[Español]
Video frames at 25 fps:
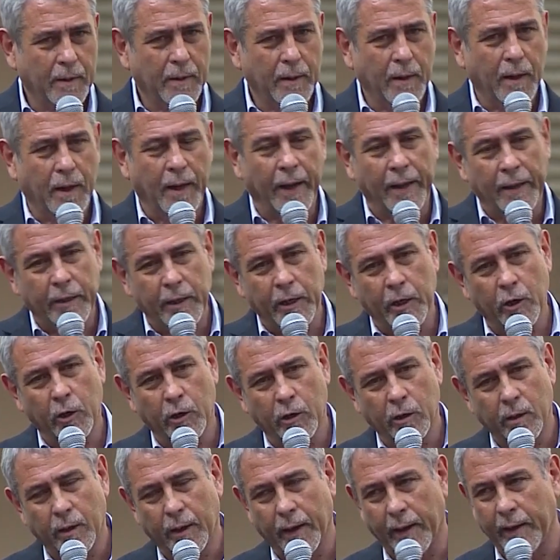les
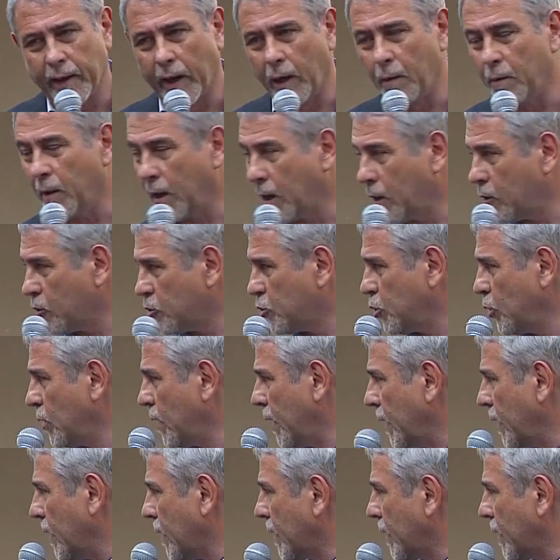dio en el Banco Ciudad